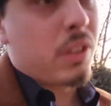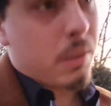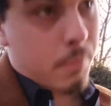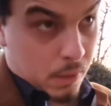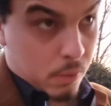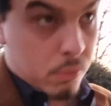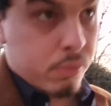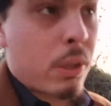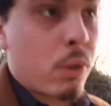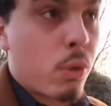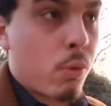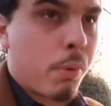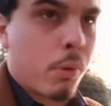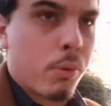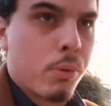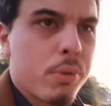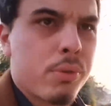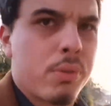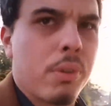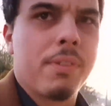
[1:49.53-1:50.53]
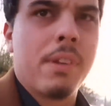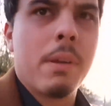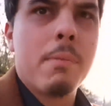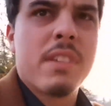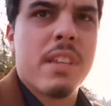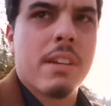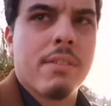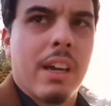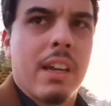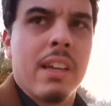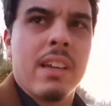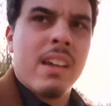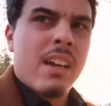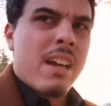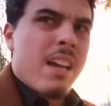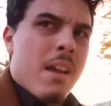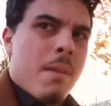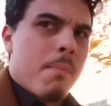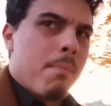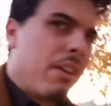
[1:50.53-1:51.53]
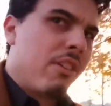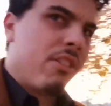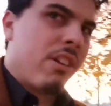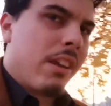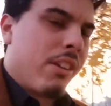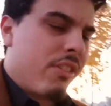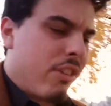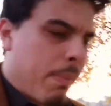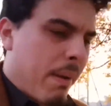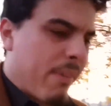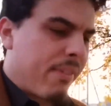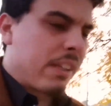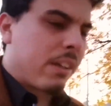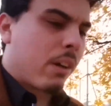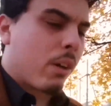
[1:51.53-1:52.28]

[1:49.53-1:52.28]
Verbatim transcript: Il m'a coûté du pognon, ce film, c'est vrai, mais j'ai pas fait de